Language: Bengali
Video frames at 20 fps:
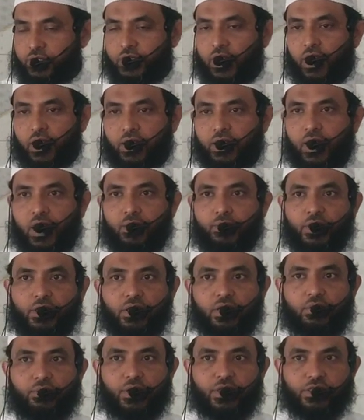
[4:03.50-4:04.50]
যাকে
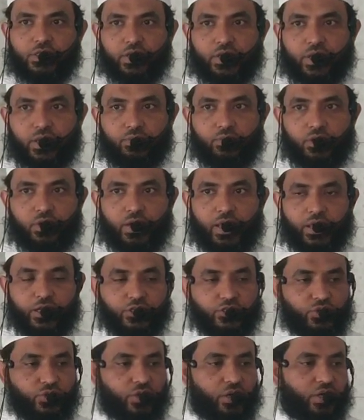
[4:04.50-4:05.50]
আমাদের মাঝে কেবল
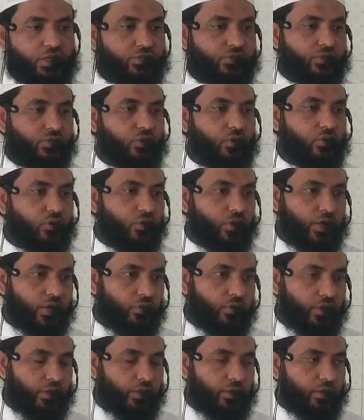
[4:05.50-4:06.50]
একজন রাসুল করে
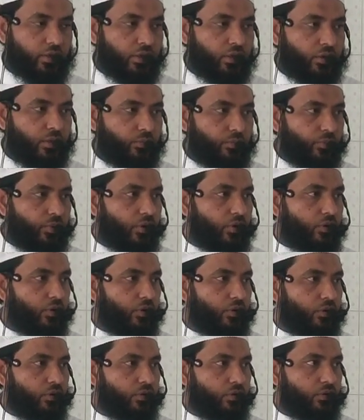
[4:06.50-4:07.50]
নয়
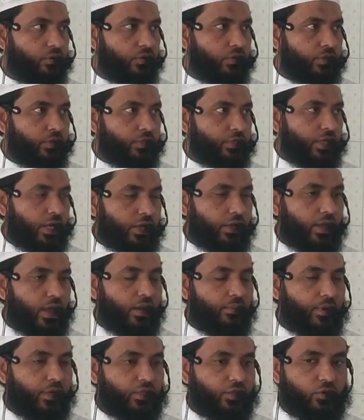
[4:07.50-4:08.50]
বরং যাকে
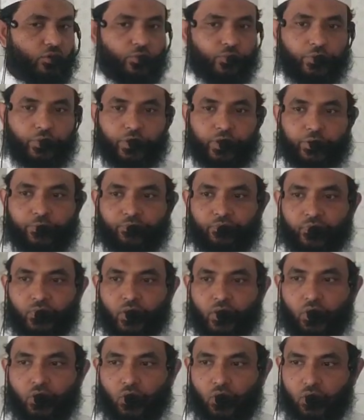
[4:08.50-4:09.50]
আমাদের উপরে
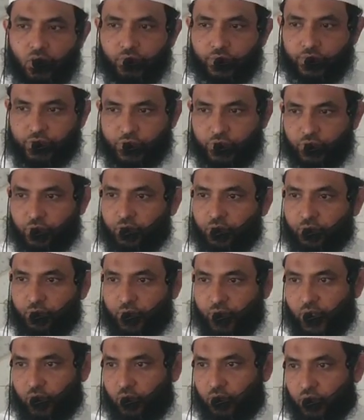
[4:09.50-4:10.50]
রহমত স্বরূপ
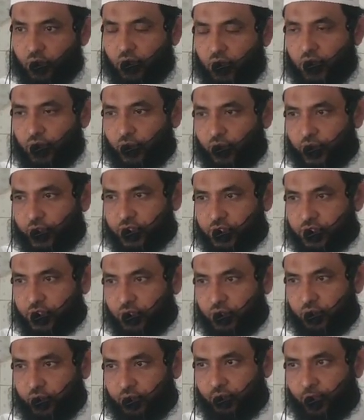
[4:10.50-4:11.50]
প্রেরণ করা
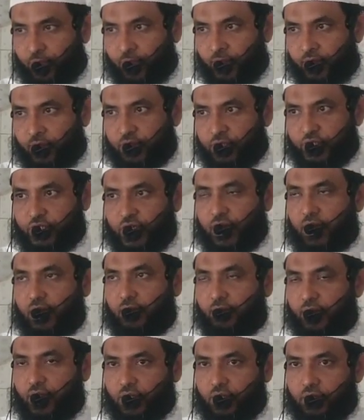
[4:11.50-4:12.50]
হয়েছিল যার
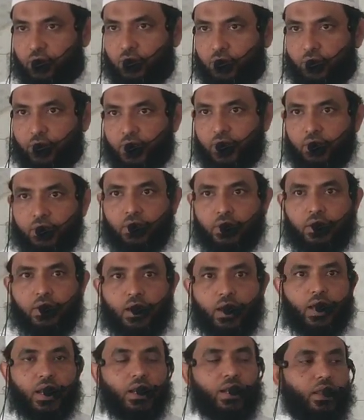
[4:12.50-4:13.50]
মাধ্যমে
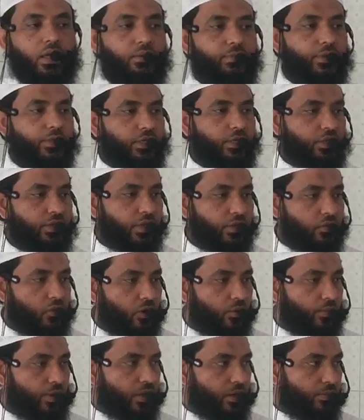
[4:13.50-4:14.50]
আল্লাহ আমাদেরকে
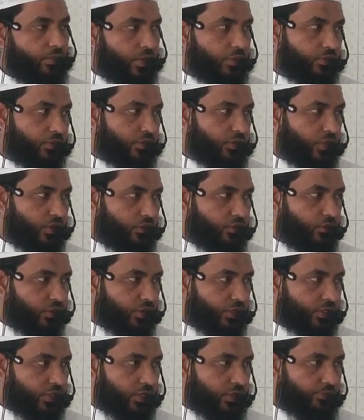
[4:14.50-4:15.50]
ক্ষমার ব্যবস্থা
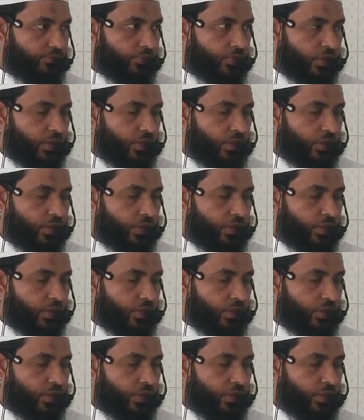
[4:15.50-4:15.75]
করেছেন